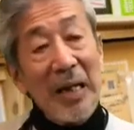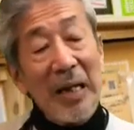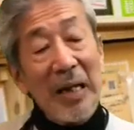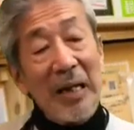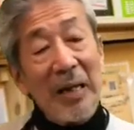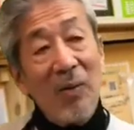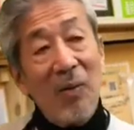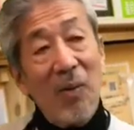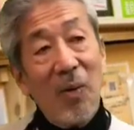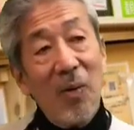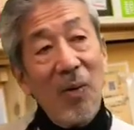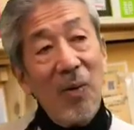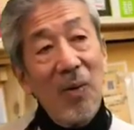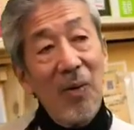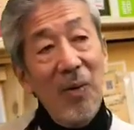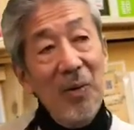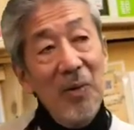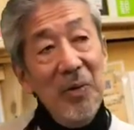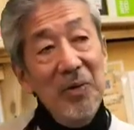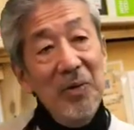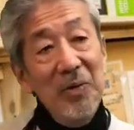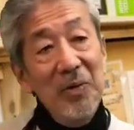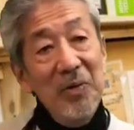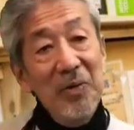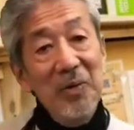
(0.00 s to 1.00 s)
こう
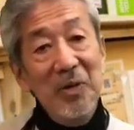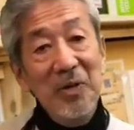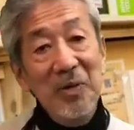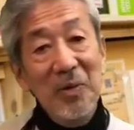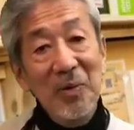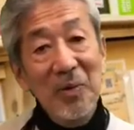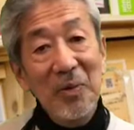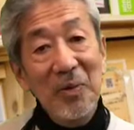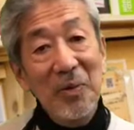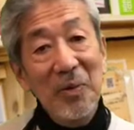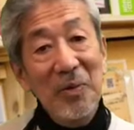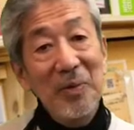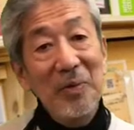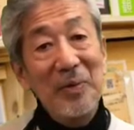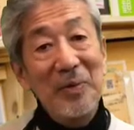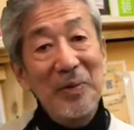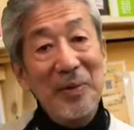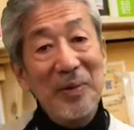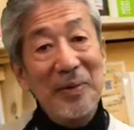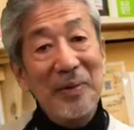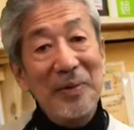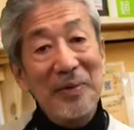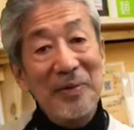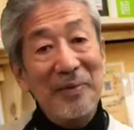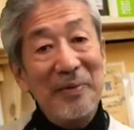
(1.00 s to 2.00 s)
いう人の本
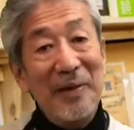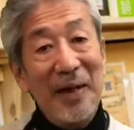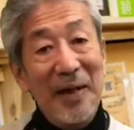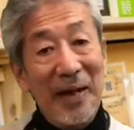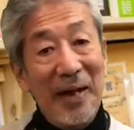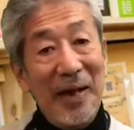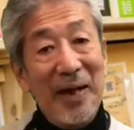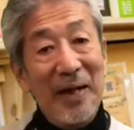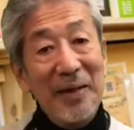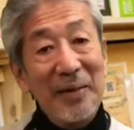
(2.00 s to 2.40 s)
は